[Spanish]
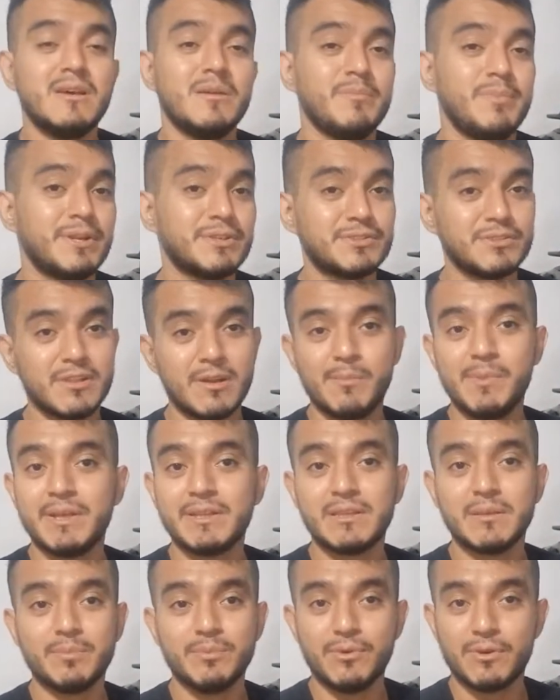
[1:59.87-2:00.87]

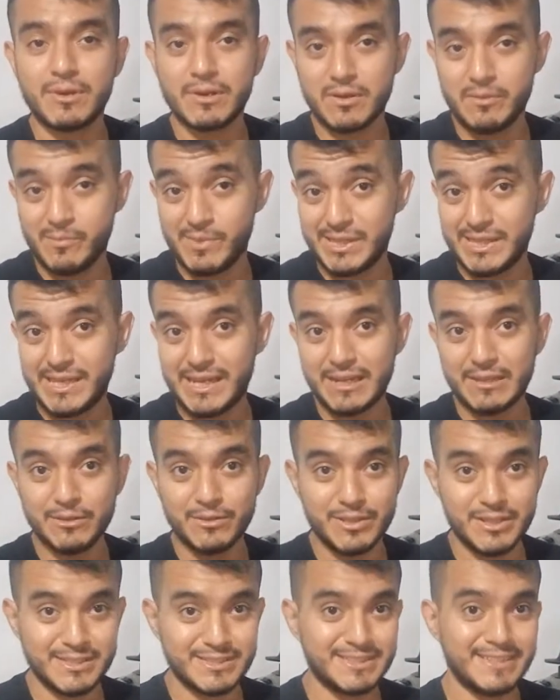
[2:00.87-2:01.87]
personalmente puedo recomendarlo
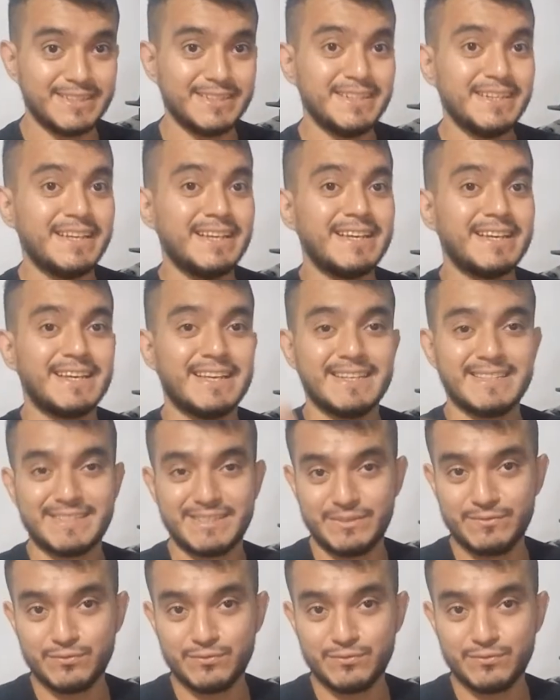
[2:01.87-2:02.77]
y decir que sí